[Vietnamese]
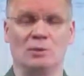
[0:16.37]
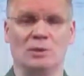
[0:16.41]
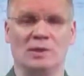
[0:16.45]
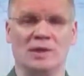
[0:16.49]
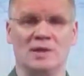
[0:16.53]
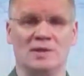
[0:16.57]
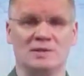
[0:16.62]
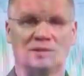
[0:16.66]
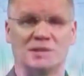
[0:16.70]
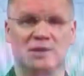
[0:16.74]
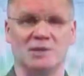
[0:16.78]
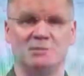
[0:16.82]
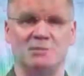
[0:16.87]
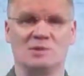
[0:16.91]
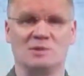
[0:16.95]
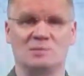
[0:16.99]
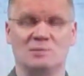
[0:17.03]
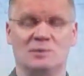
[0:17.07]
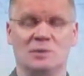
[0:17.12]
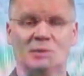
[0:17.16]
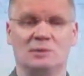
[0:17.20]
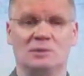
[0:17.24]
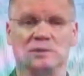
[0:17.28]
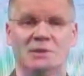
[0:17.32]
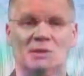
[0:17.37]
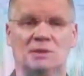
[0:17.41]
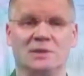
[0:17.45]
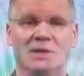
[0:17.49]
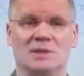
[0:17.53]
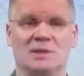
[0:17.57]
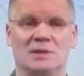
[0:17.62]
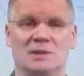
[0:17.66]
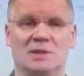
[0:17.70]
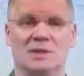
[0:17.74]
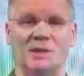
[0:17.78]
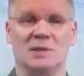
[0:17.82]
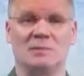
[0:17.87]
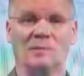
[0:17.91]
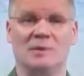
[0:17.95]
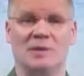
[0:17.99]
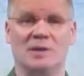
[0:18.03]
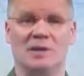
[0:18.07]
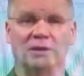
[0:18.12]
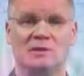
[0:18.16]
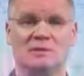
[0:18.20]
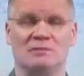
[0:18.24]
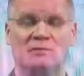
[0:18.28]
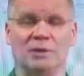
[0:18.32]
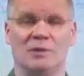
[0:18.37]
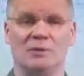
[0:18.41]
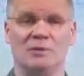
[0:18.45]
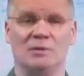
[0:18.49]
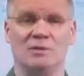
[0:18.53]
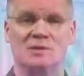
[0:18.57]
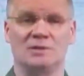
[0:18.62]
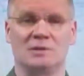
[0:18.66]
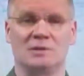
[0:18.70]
của Ukraine ở thành phố Dnipro.